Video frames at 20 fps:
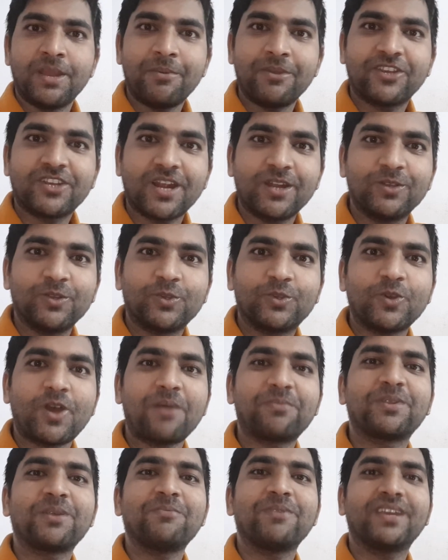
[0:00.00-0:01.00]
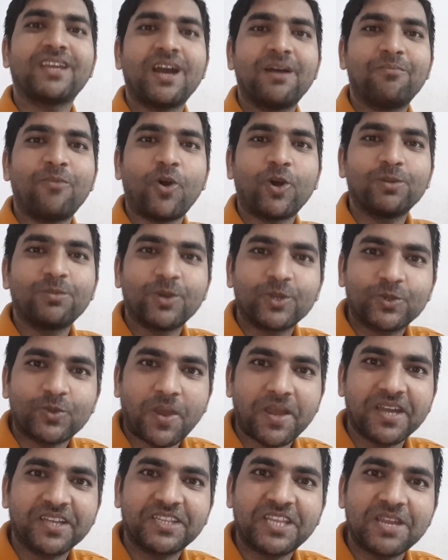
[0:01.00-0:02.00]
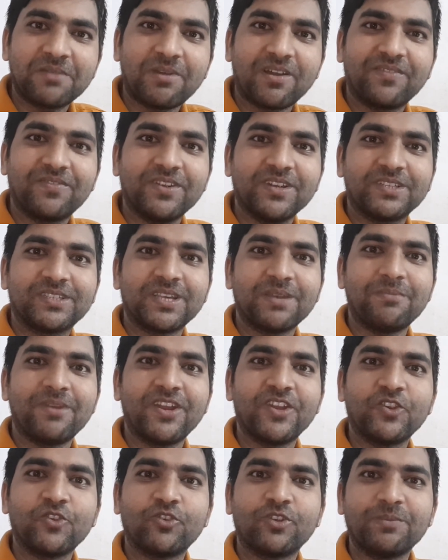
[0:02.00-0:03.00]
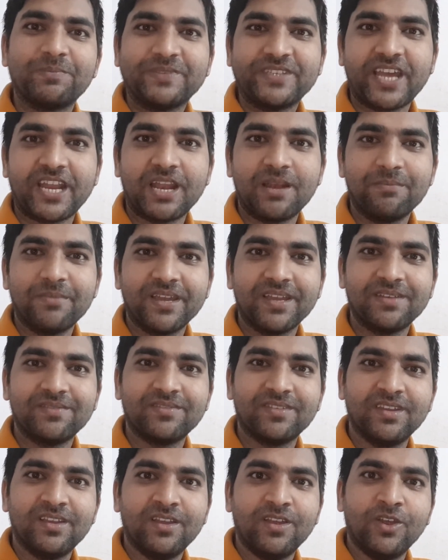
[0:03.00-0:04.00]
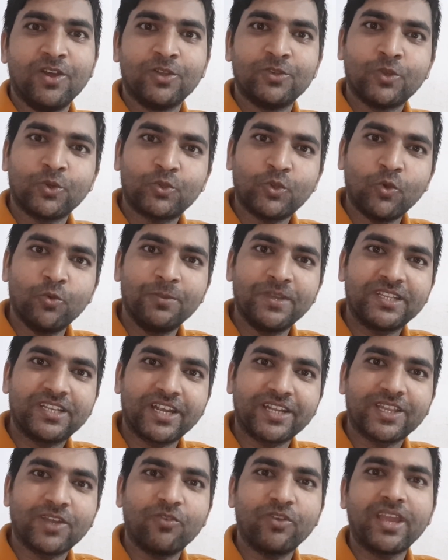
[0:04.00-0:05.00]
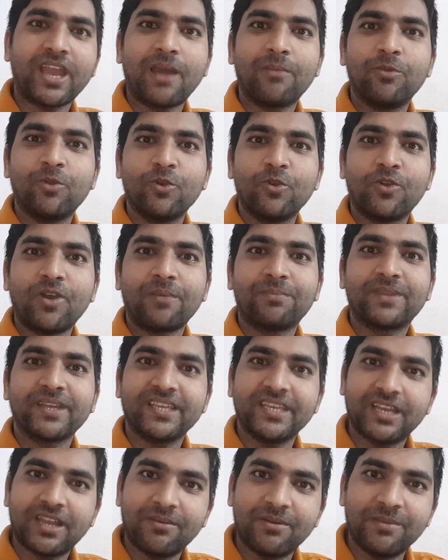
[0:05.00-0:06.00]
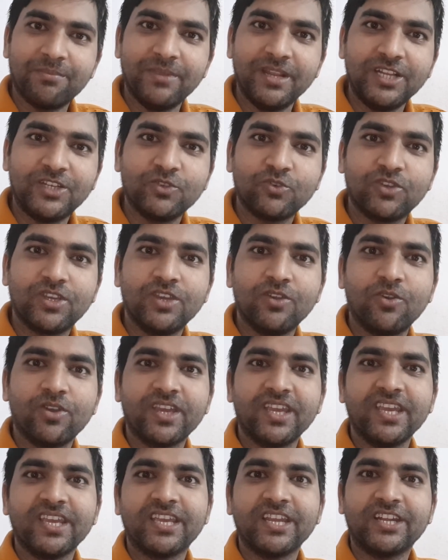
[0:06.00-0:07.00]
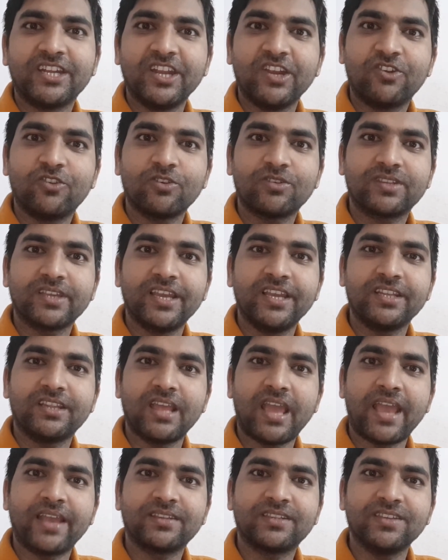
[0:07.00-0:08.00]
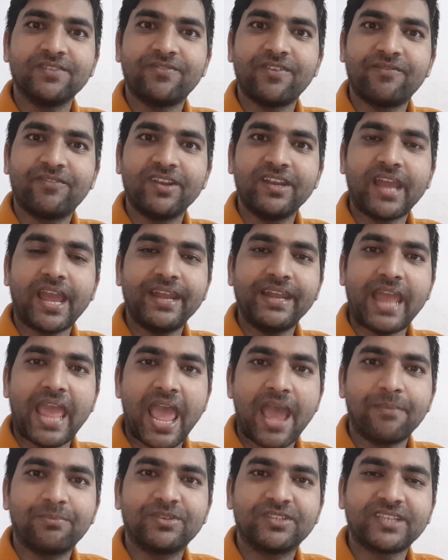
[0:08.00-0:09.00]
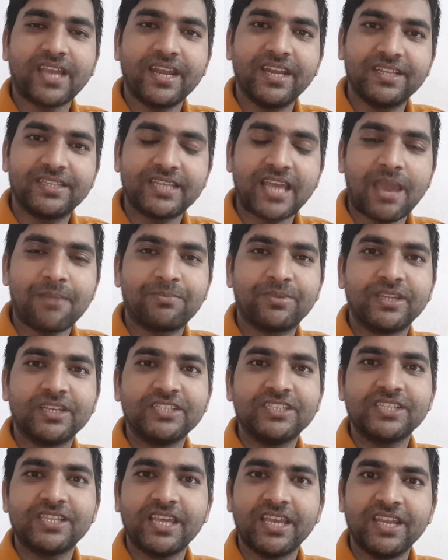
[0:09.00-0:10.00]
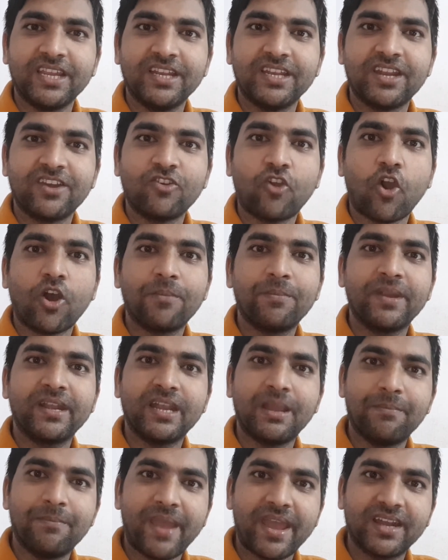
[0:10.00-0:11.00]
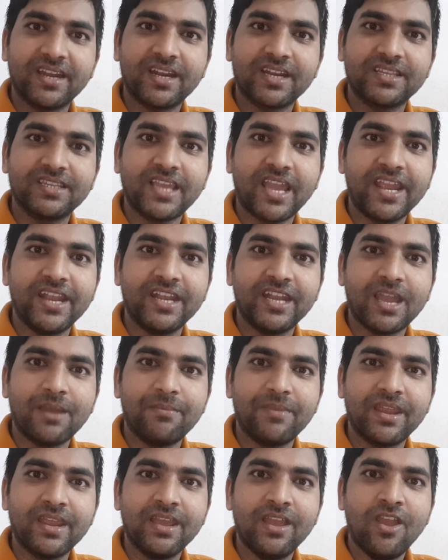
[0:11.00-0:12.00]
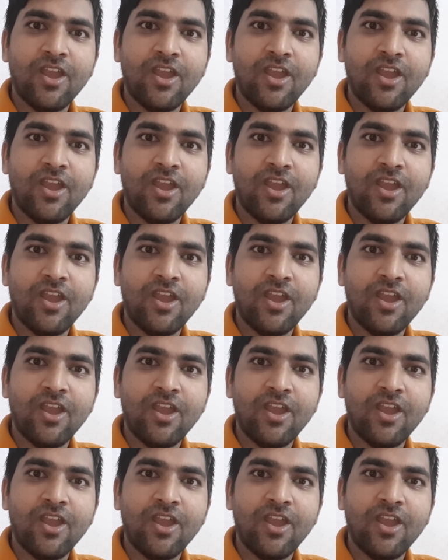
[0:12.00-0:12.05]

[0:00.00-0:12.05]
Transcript: नमस्कार दोस्तों आप सभी का बहुत बहुत स्वागत है एक बार फिर से मेरे यूट्यूब चैनल में दोस्तों उम्मीद करता हूं कि आप लोगों को अब तक ये खबर मिल चुकी होगी कि टिकटॉक सहित ऐसी 59 ऐप्स चाइनीस ऐप्स हैं जिसे इंडियन गवर्नमेंट ने बैन कर दिया है इंडिया में